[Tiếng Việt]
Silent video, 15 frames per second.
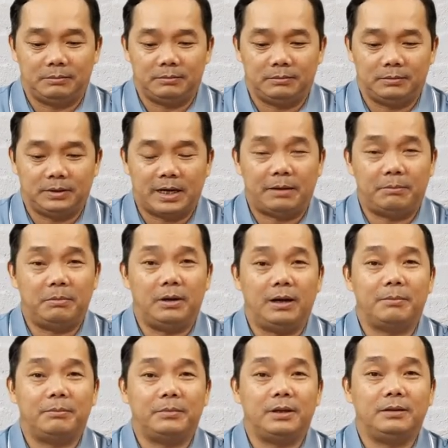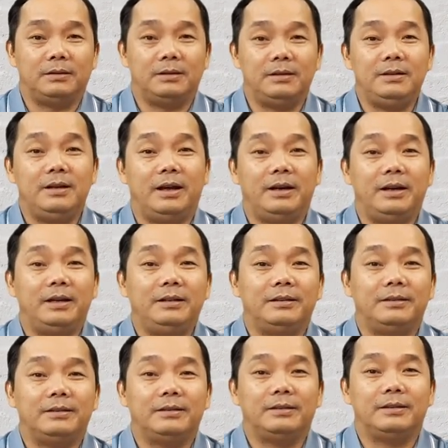ngày 15 tháng 9 đã đến.
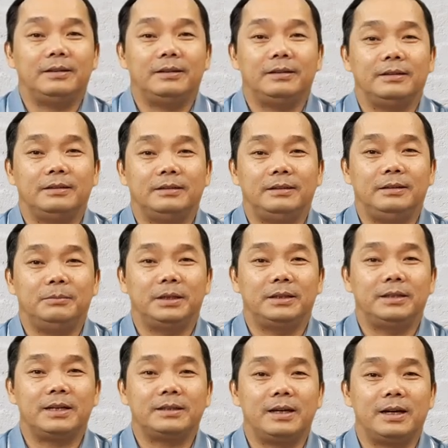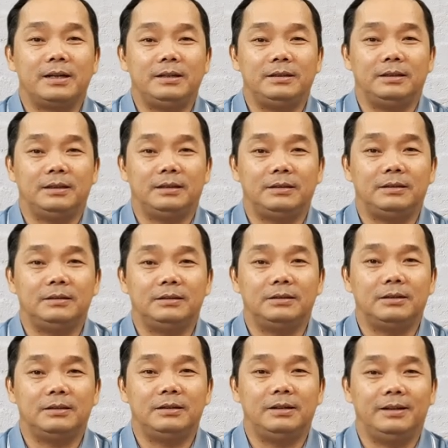Nhưng mà chắc chắn là chưa
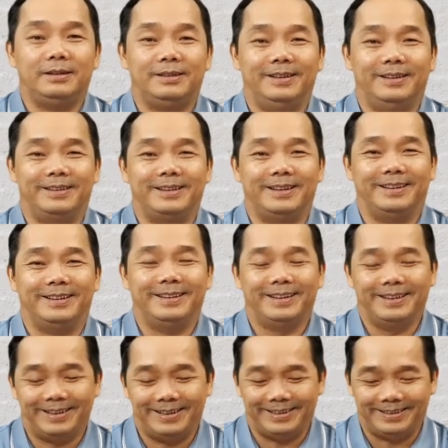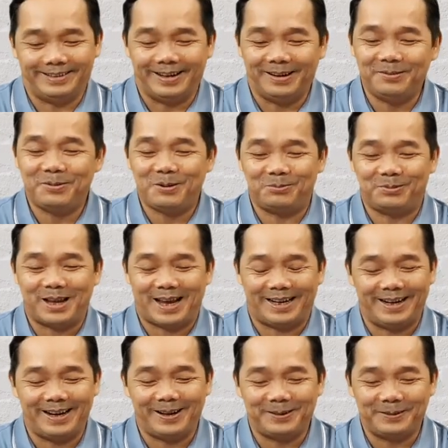có được gỡ phong
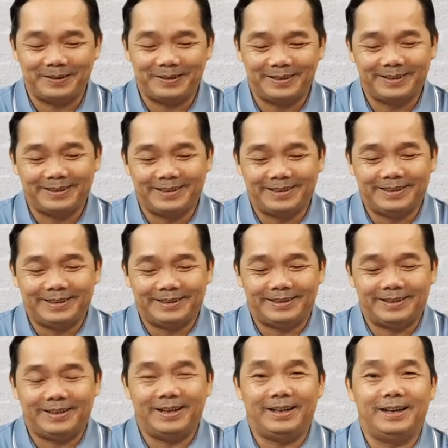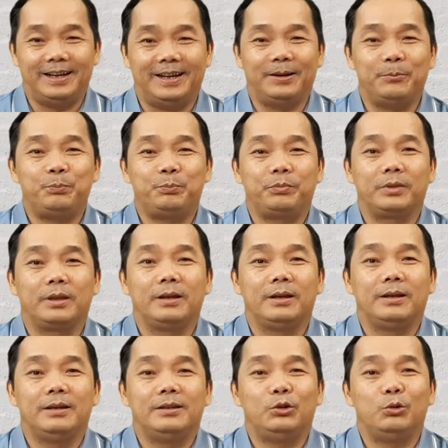thành đâu. Cho nên
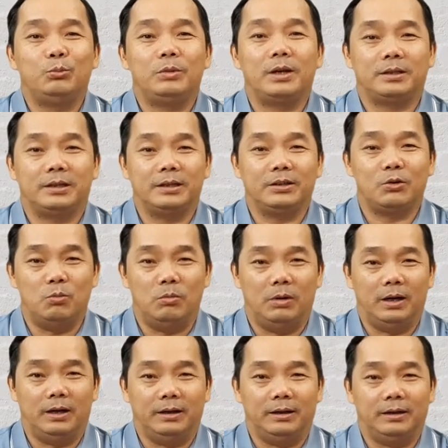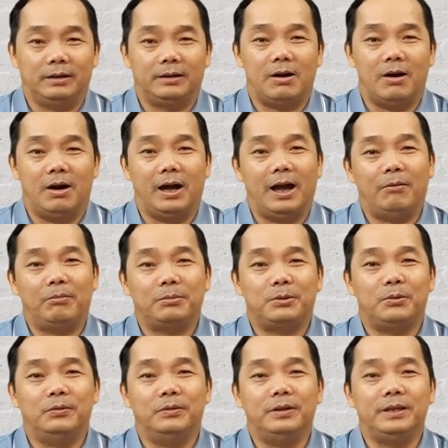chúng ta sẽ cùng còn học
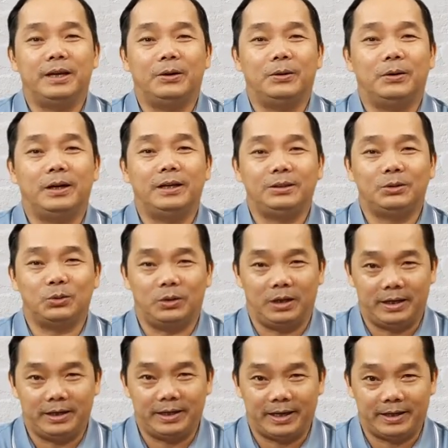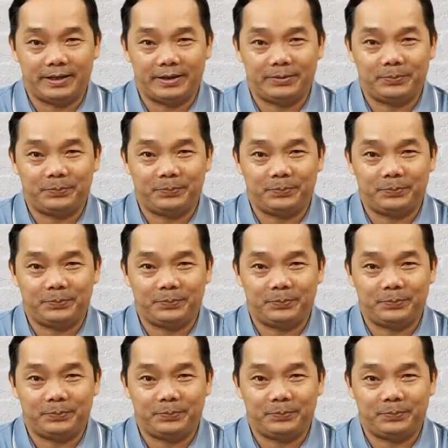chung với nhau hết tuần lễ này.